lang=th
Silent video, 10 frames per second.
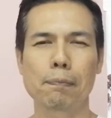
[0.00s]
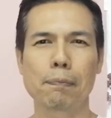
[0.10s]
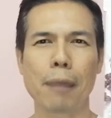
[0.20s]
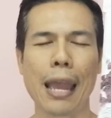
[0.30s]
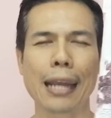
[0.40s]

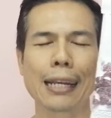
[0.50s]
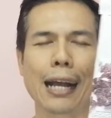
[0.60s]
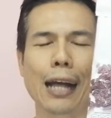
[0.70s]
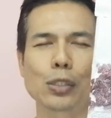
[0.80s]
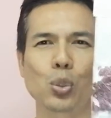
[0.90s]
เป็น
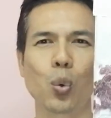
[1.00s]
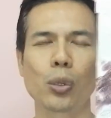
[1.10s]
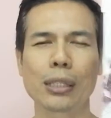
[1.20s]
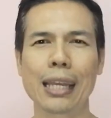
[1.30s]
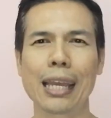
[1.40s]
สู
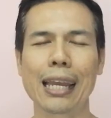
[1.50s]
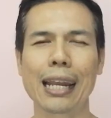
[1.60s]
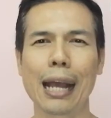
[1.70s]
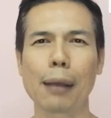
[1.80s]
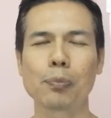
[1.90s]
ตรที่
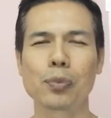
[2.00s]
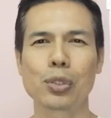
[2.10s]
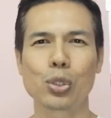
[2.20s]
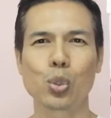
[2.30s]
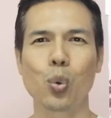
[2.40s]
นะครับ
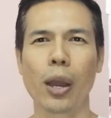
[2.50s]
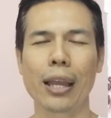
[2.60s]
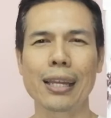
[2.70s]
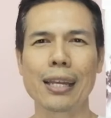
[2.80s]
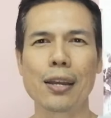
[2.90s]
ช่วย
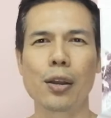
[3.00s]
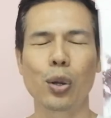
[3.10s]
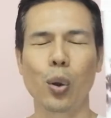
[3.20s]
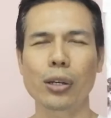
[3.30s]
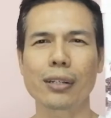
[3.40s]

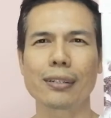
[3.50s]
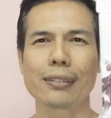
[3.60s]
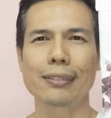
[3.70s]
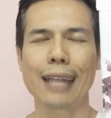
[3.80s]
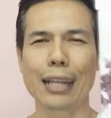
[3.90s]
ลด
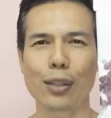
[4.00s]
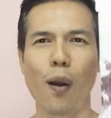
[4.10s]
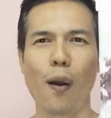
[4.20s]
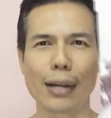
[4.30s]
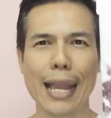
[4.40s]
หน้า
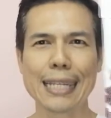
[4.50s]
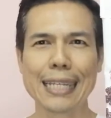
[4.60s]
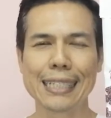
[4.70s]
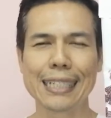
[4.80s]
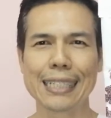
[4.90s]
ท้องได้
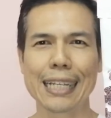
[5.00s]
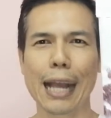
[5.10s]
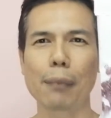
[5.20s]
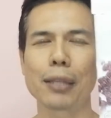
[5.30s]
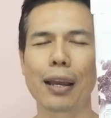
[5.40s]
ดีจริ
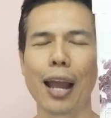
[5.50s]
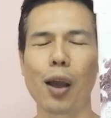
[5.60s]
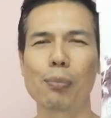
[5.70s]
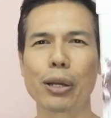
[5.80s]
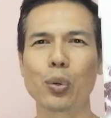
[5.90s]
งๆครับเดี๋ยว
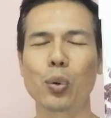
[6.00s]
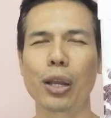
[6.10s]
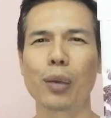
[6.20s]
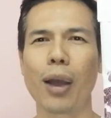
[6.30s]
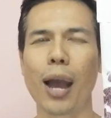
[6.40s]
เรามาดู
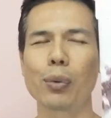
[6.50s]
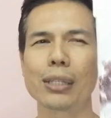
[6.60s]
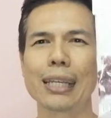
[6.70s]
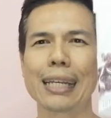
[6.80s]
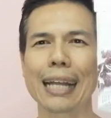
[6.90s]
เลยว่า
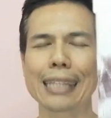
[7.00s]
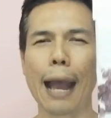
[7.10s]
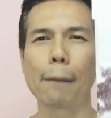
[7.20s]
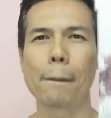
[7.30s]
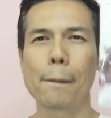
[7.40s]
วิธีการ
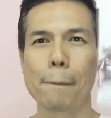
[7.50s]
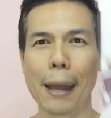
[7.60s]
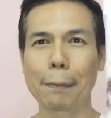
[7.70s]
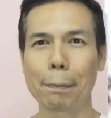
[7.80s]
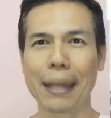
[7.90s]
ทำ
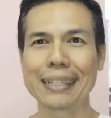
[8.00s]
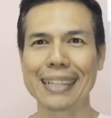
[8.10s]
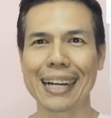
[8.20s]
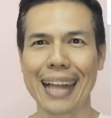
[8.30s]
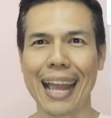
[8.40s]
มันเป็น
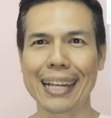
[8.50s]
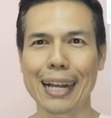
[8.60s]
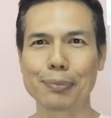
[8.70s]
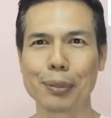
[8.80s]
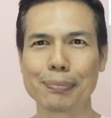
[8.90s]
อย่างไร
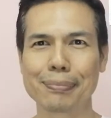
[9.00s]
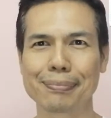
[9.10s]
ครับผม